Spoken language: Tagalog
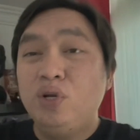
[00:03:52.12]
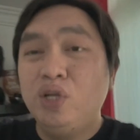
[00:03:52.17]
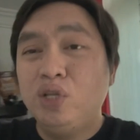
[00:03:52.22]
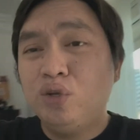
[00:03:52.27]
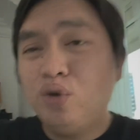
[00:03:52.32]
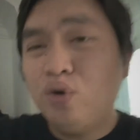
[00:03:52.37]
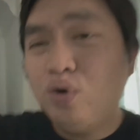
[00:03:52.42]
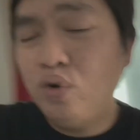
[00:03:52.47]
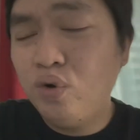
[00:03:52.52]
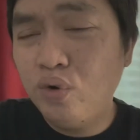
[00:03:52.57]

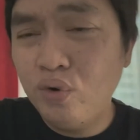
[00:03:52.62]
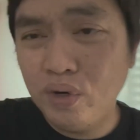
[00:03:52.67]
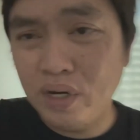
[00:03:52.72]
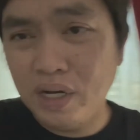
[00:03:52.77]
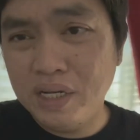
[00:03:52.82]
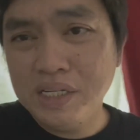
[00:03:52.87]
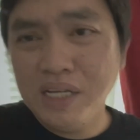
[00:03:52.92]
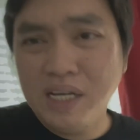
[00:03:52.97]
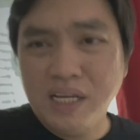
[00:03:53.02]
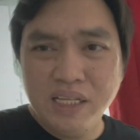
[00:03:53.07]
ko.
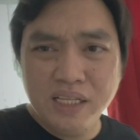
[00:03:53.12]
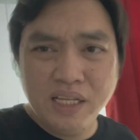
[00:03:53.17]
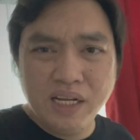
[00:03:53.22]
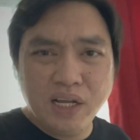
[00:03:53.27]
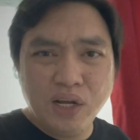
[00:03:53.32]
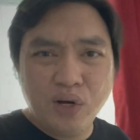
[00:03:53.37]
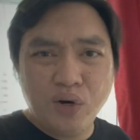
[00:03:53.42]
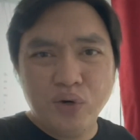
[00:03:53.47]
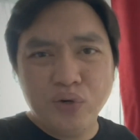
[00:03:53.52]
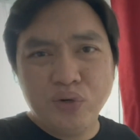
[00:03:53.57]
Kasi
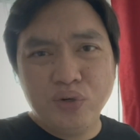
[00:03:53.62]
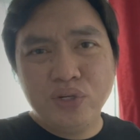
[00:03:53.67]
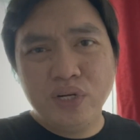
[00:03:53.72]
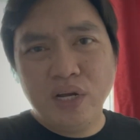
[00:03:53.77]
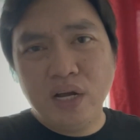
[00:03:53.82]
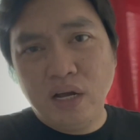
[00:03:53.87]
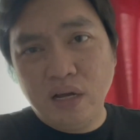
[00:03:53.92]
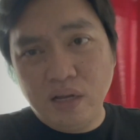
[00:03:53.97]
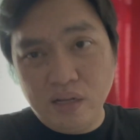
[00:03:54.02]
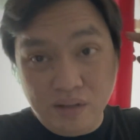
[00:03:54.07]
na-record ko
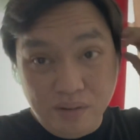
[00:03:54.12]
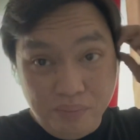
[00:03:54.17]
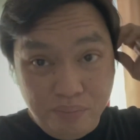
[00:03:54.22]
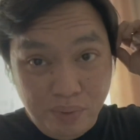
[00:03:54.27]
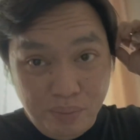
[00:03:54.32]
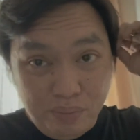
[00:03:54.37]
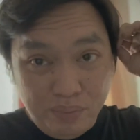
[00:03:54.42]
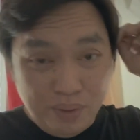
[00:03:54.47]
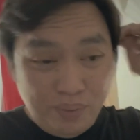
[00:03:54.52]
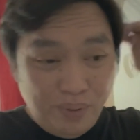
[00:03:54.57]
siya
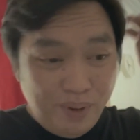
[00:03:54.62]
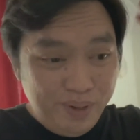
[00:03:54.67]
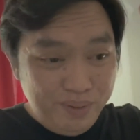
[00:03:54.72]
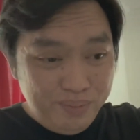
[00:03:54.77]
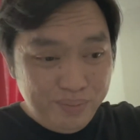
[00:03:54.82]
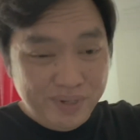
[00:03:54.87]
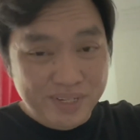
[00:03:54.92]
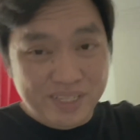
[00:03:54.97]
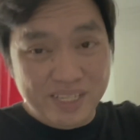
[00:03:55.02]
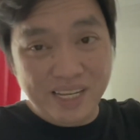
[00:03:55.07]
55
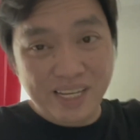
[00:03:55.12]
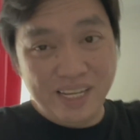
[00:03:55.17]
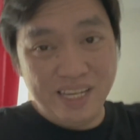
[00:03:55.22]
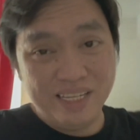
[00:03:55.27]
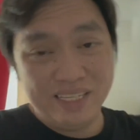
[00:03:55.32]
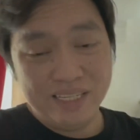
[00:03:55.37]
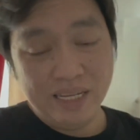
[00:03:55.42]
per seconds.